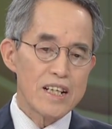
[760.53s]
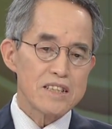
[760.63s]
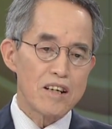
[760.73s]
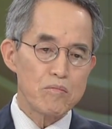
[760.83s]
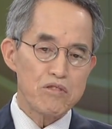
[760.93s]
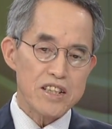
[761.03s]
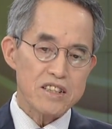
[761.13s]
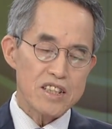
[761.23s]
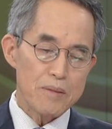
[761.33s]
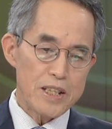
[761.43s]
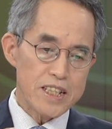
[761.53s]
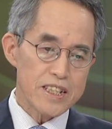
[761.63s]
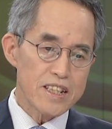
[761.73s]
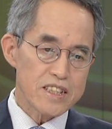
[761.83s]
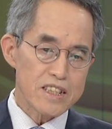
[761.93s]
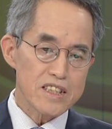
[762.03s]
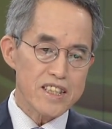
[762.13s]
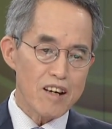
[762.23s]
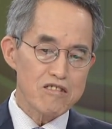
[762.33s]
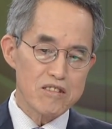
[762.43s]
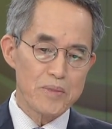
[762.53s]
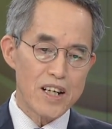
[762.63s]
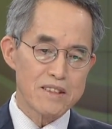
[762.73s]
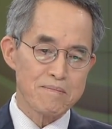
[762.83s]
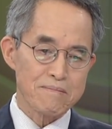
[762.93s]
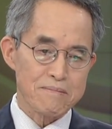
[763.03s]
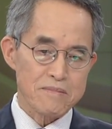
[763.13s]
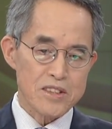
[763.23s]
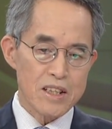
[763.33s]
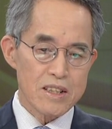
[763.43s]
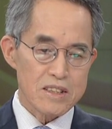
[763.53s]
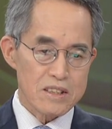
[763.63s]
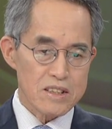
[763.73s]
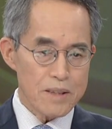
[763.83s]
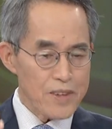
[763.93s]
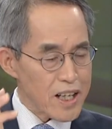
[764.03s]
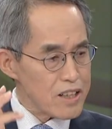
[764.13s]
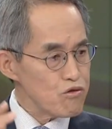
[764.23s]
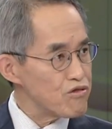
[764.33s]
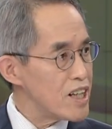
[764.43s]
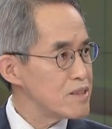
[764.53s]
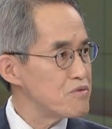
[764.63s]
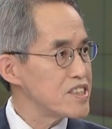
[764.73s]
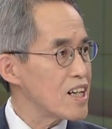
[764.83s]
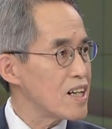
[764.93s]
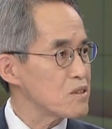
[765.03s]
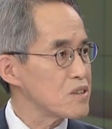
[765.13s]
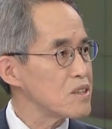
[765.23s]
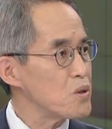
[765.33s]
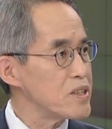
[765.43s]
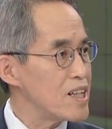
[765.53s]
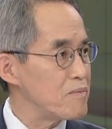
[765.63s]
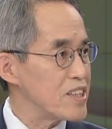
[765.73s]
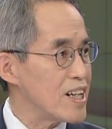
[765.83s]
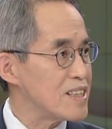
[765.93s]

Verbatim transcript: 정부에서 CBDC를 찍는다고 그러면 심각한 두 가지 문제가 존재합니다.